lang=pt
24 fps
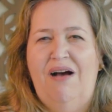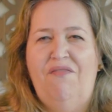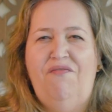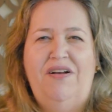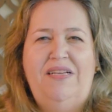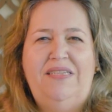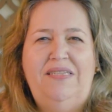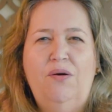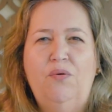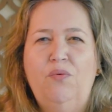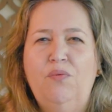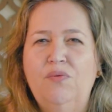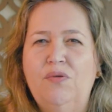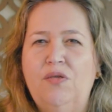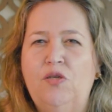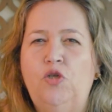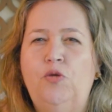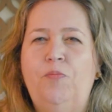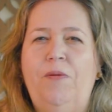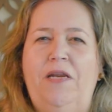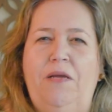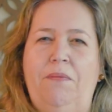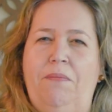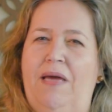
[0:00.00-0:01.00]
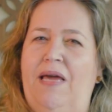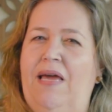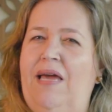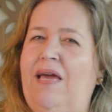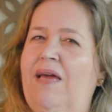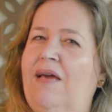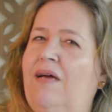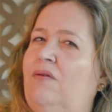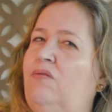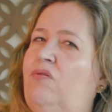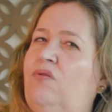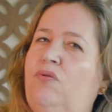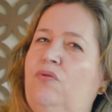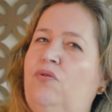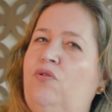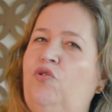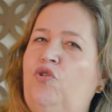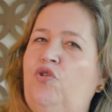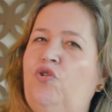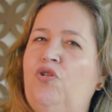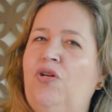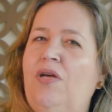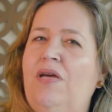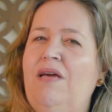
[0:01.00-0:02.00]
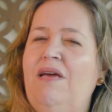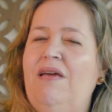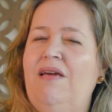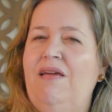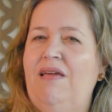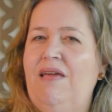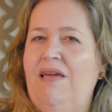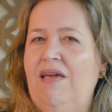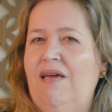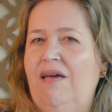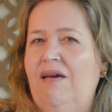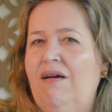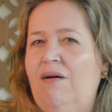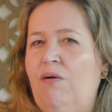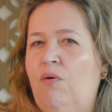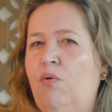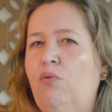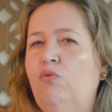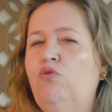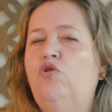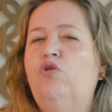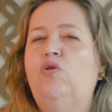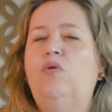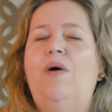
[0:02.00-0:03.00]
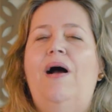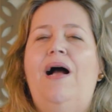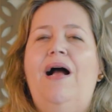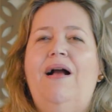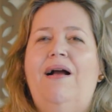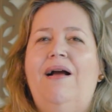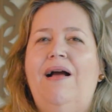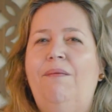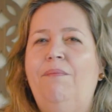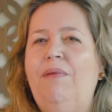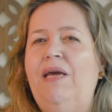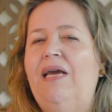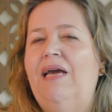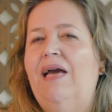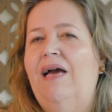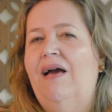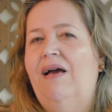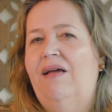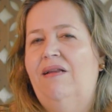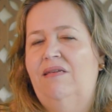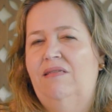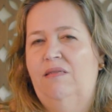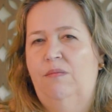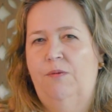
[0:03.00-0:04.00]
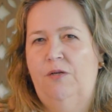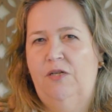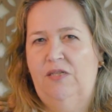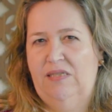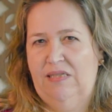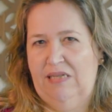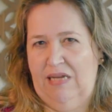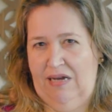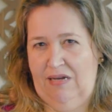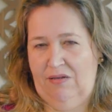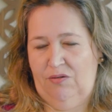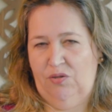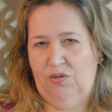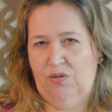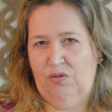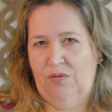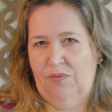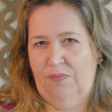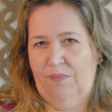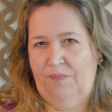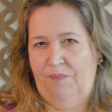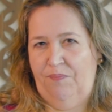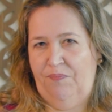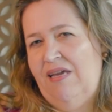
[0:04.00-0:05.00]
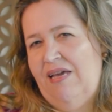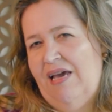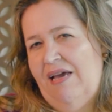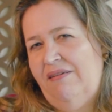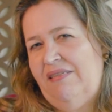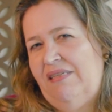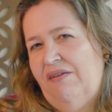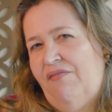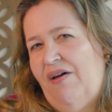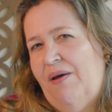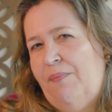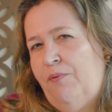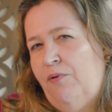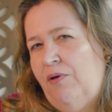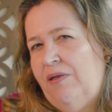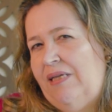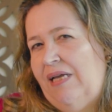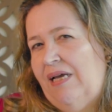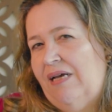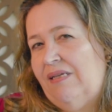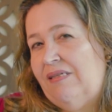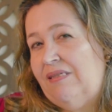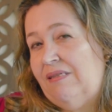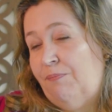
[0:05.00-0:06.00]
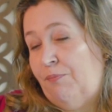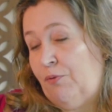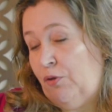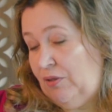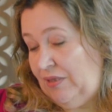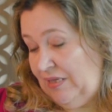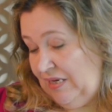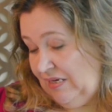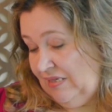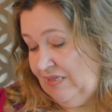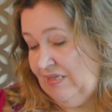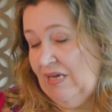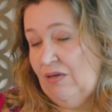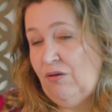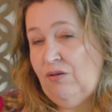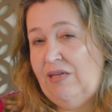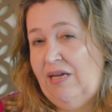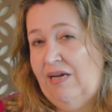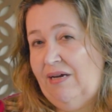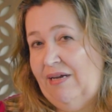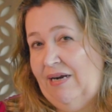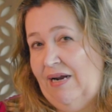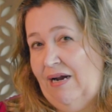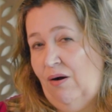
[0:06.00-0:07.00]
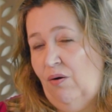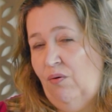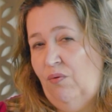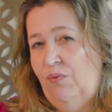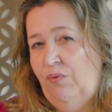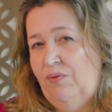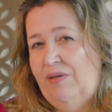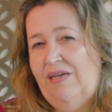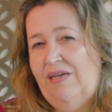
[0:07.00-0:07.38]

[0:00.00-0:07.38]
a fazer alguns experimentos e continuar a caminhar nesse processo. E aí você vai para o ter terceiro degrau.